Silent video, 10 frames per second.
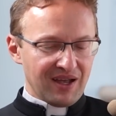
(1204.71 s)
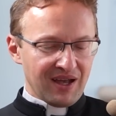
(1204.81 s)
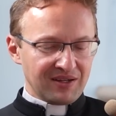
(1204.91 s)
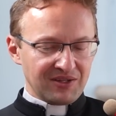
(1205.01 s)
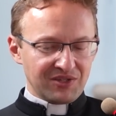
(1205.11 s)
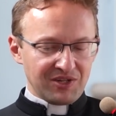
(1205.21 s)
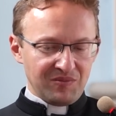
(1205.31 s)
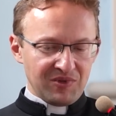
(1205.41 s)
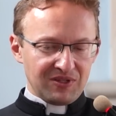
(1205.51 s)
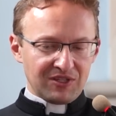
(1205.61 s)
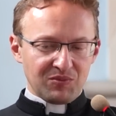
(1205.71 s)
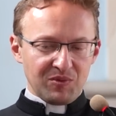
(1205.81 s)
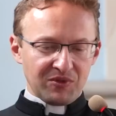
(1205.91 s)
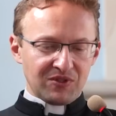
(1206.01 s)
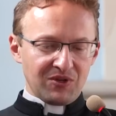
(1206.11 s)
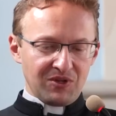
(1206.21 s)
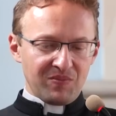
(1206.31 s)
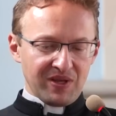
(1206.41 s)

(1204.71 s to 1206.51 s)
Ale jeżeli my jesteśmy po stronie